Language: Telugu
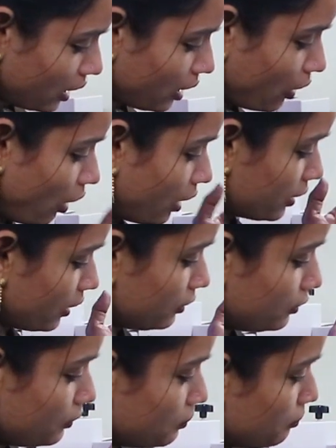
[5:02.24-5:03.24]
కదా
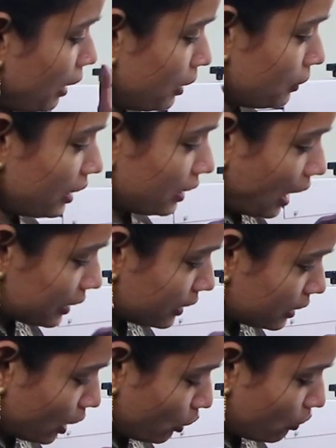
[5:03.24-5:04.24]
కాటన్ మనకి
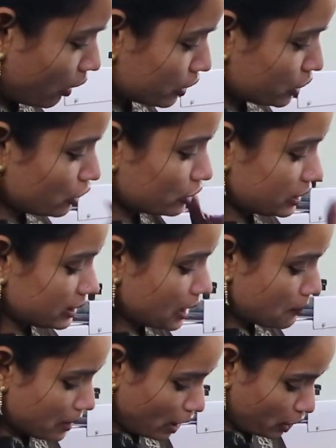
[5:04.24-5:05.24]
అతి తక్కువ కాస్ట్లో వచ్చే
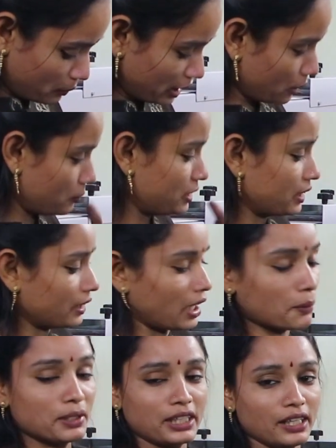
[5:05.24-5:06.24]
సెమీ ఆటోమేటిక్ మిషన్
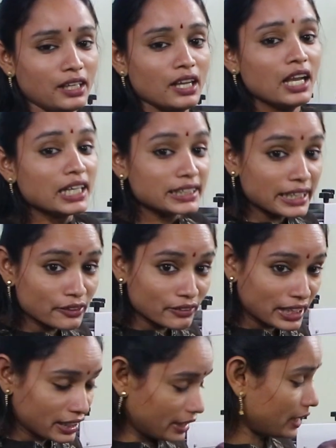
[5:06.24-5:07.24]
కాబట్టి దీని
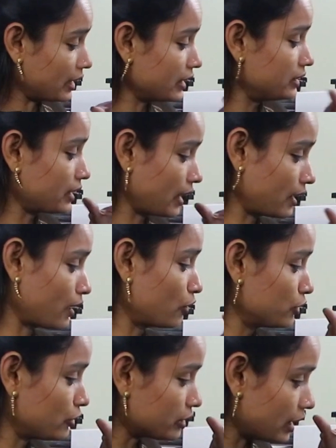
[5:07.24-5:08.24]
వర్కింగ్ కండిషన్ ఎలా
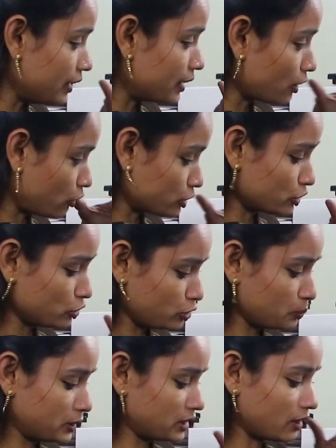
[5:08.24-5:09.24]
ఉందో తెలియడం కోసం
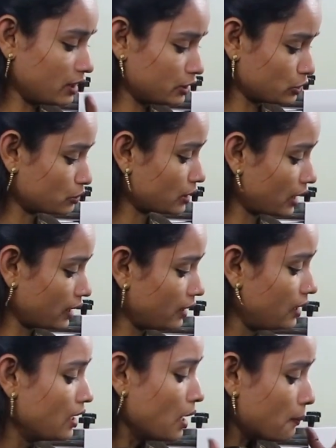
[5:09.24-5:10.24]
చూపిస్తున్నామండి చూడండి
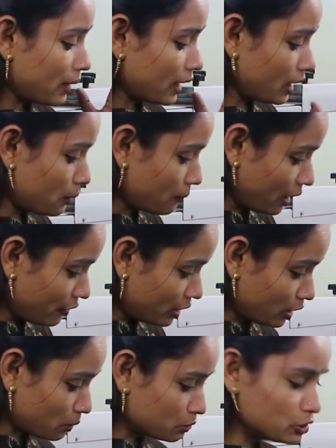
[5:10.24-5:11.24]
మనకి మనం
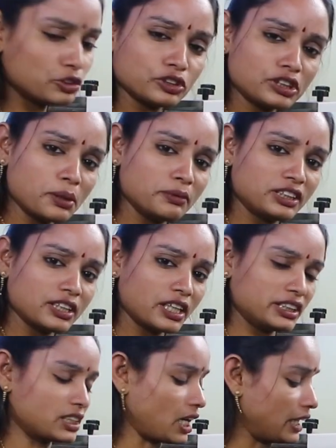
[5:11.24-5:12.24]
ఇంతకు ముందు చూసిన
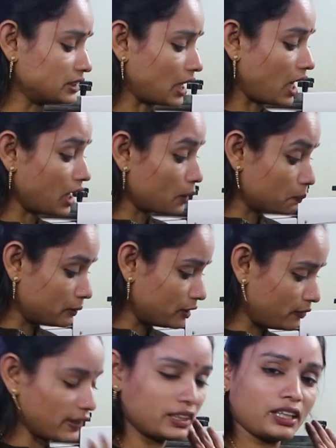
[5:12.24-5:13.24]
మిషనరీస్లోనే చాలా
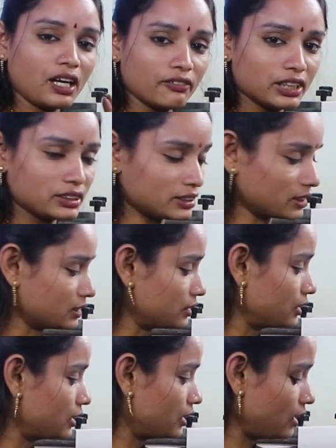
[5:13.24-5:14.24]
పర్ఫెక్ట్గా వర్క్
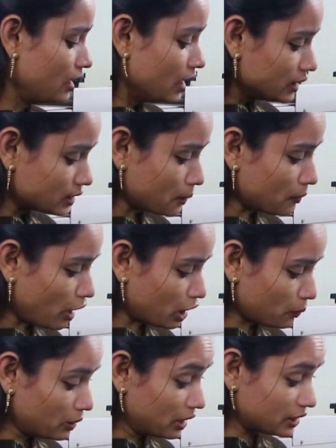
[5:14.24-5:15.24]
చేస్తుంది ఇది సెమీ
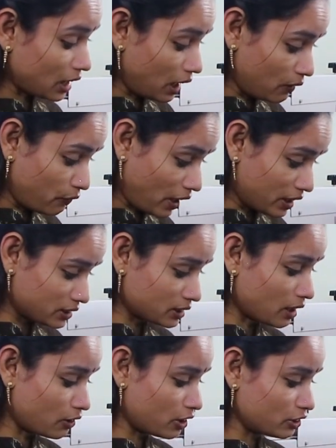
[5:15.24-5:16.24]
ఆటోమేటిక్ చాలా
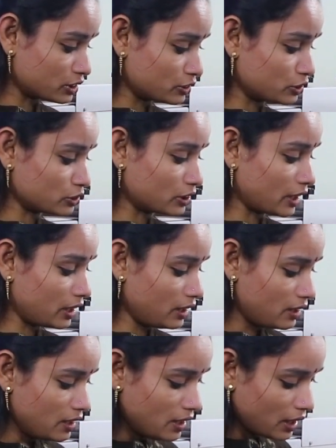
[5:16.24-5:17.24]
ఫాస్ట్గా కూడా వస్తుంది చూడండి
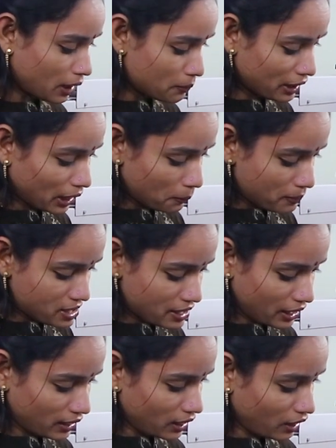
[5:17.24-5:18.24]
ఇక్కడ మీకు
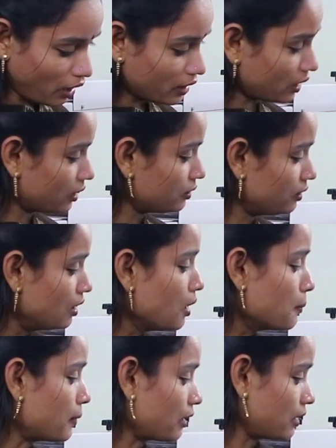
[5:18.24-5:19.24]
కనిపిస్తున్నాయి కదా కాటన్
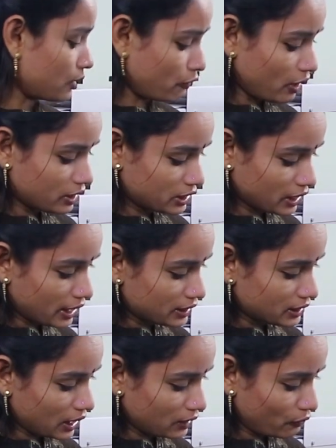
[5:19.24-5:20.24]
మనం ఎంత ఫాస్ట్గా
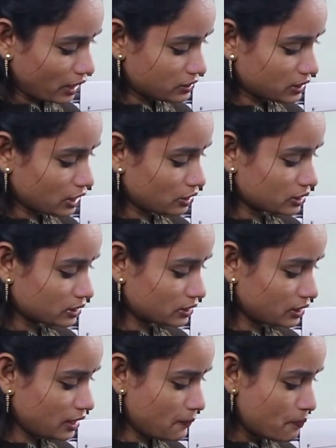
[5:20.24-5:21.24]
వేస్తే అంత ఫాస్ట్గా
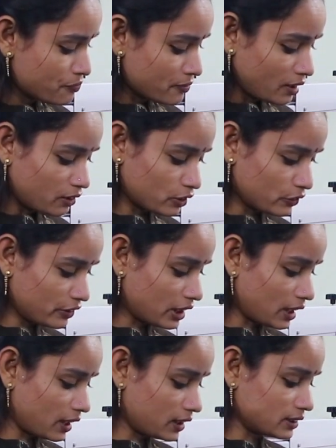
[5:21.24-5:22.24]
వస్తుంది ఋత్విక్
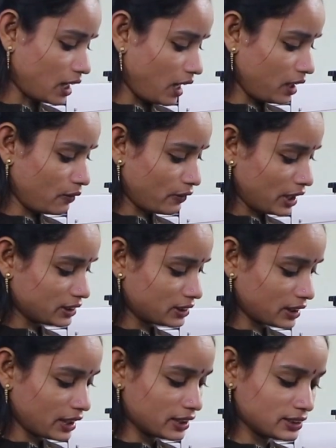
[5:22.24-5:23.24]
గారు అయితే చాలా
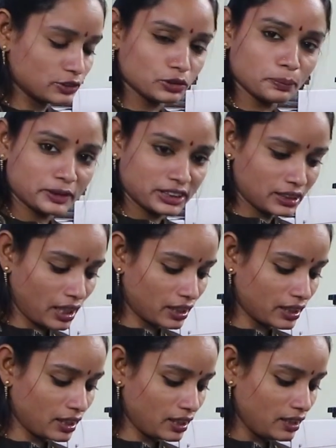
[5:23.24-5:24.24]
ఫాస్ట్గా వేసి చూపిస్తున్నారు
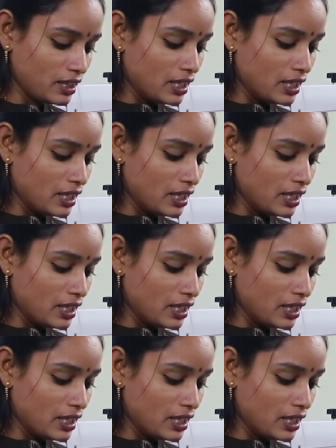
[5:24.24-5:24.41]
కదా